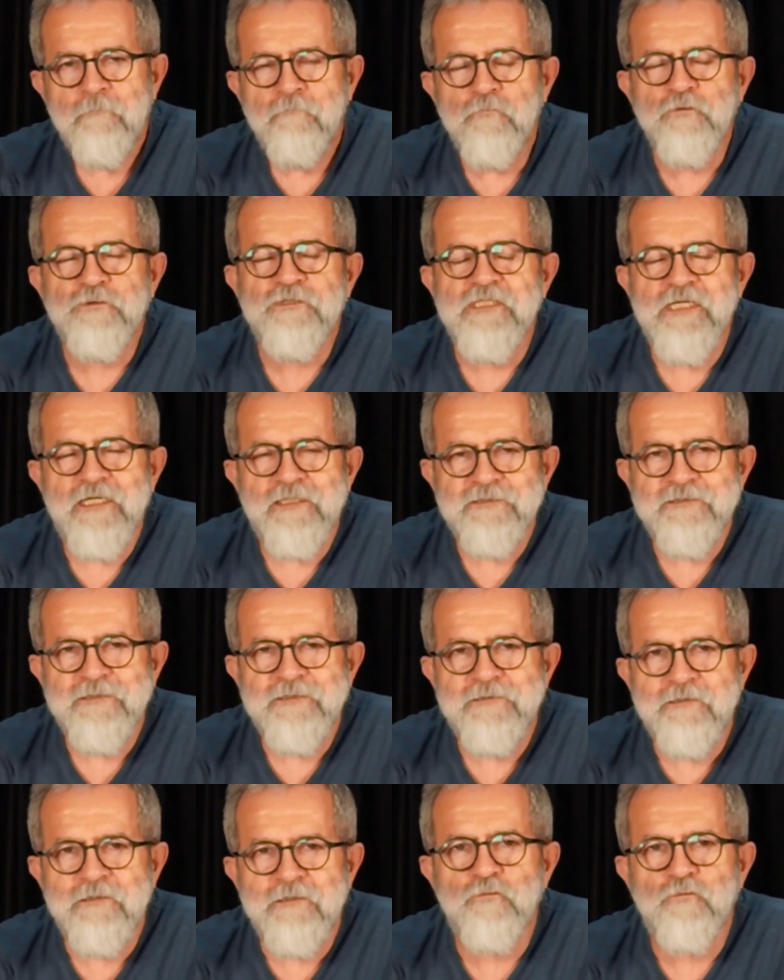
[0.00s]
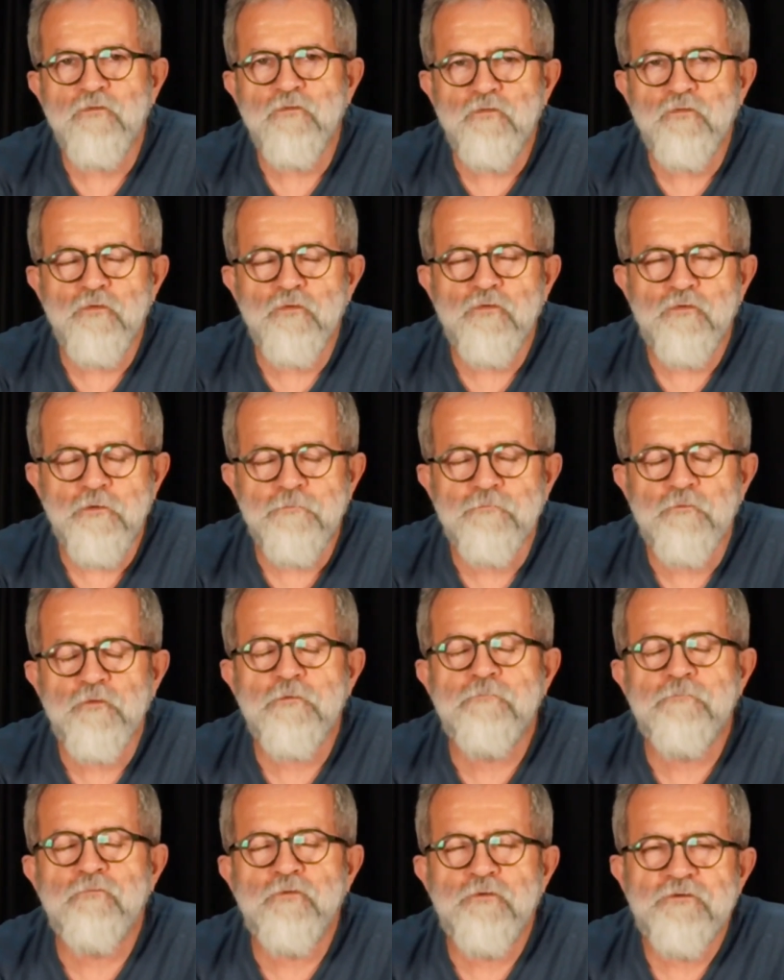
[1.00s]
Bu siyasette dün dündür,
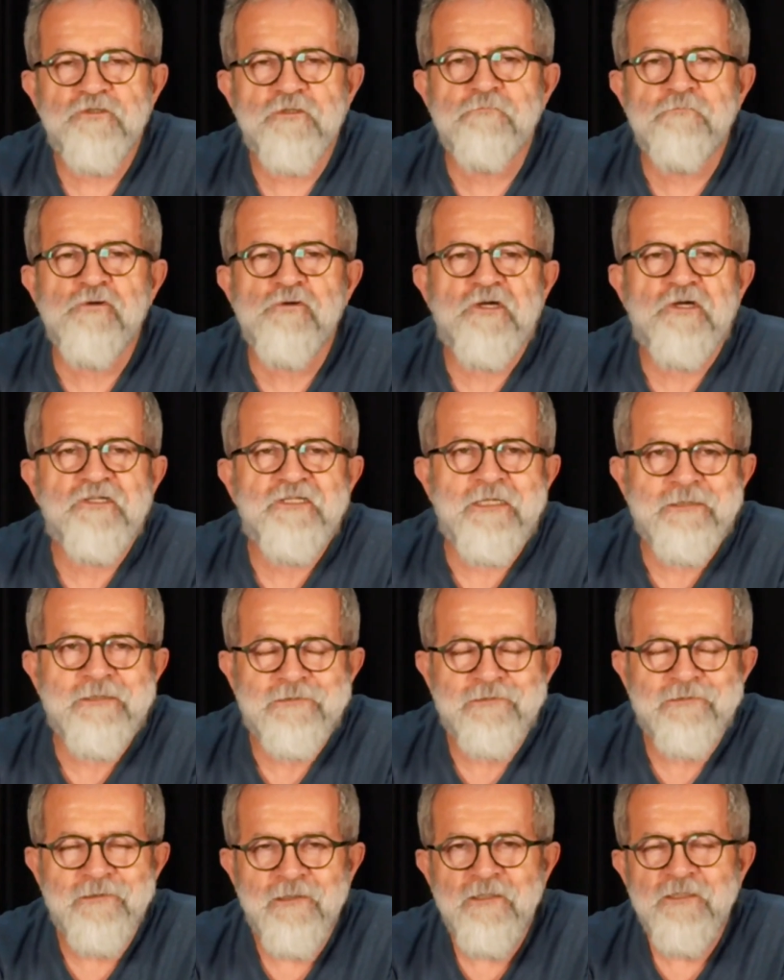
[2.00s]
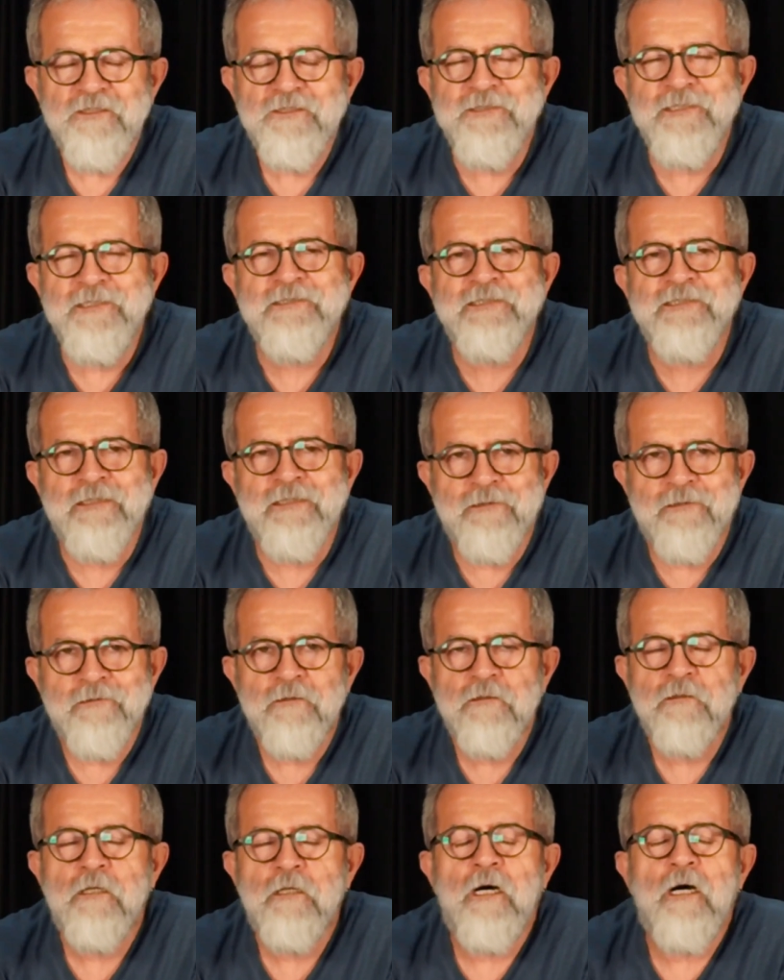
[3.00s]
bugün bugündür. Bu kadar net. İlke
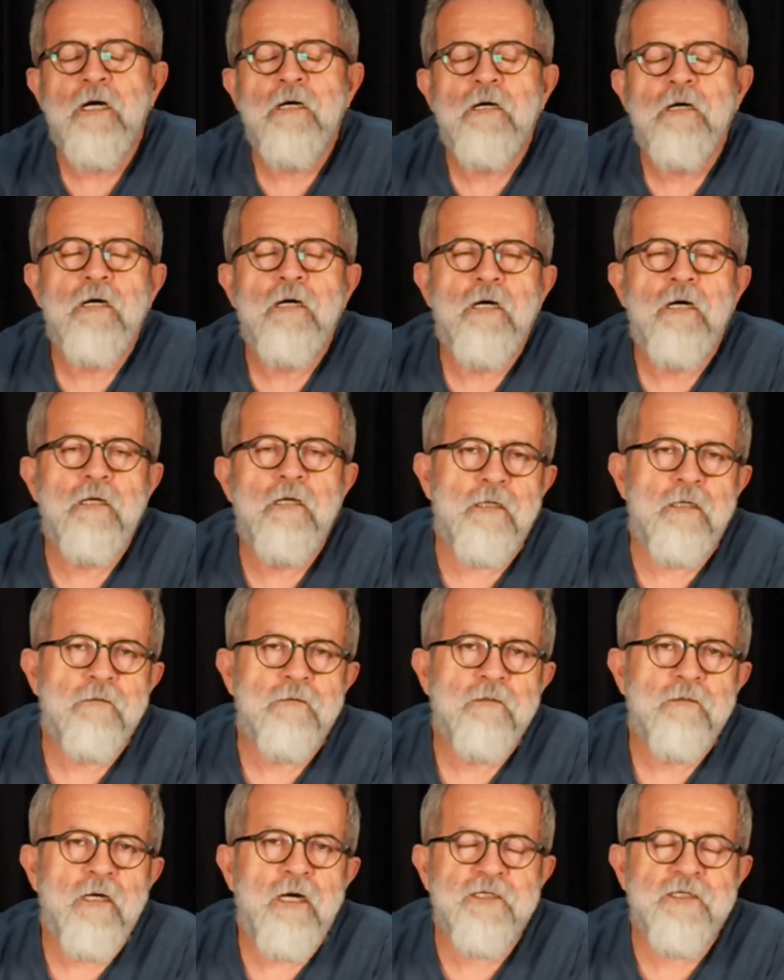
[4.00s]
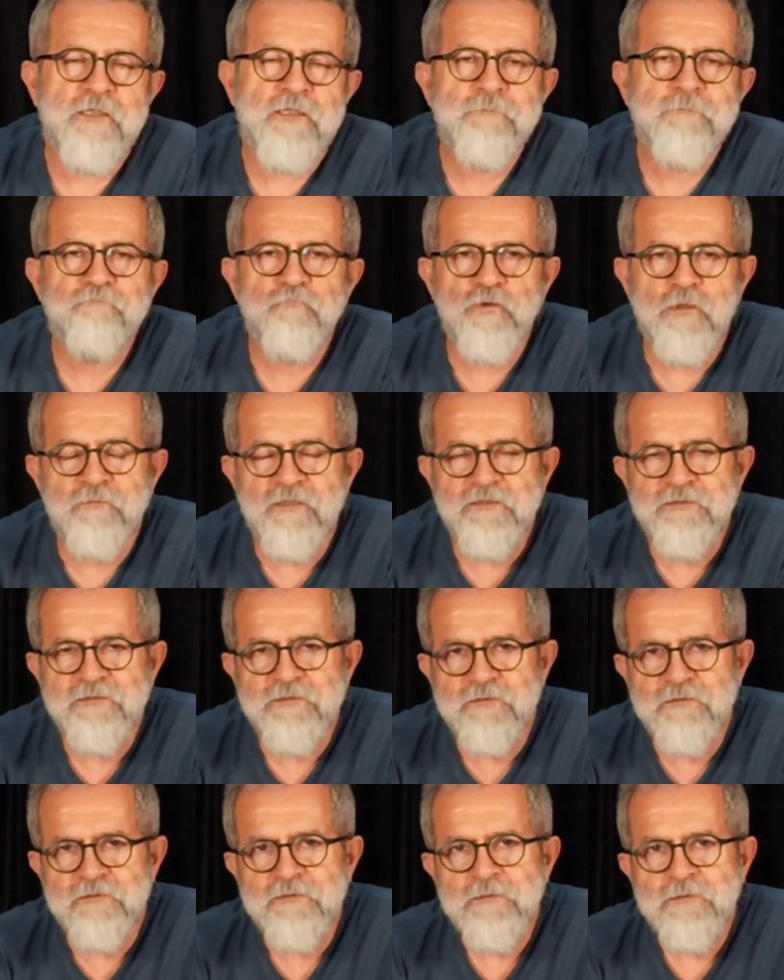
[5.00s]
ha, arayıp
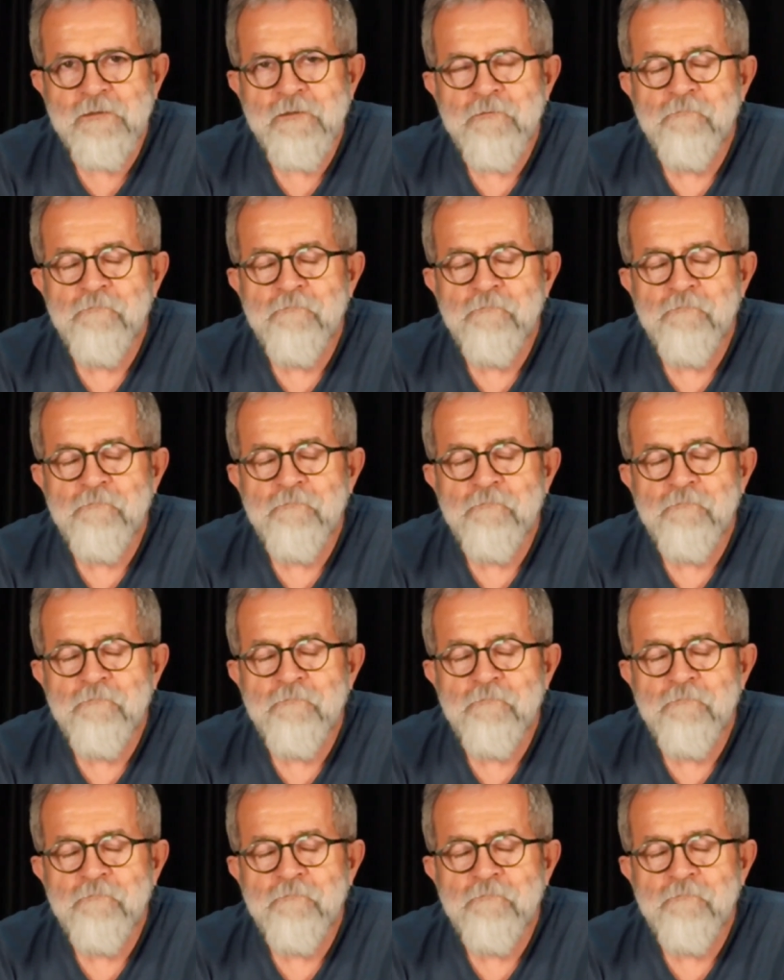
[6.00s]
bulamazsınız.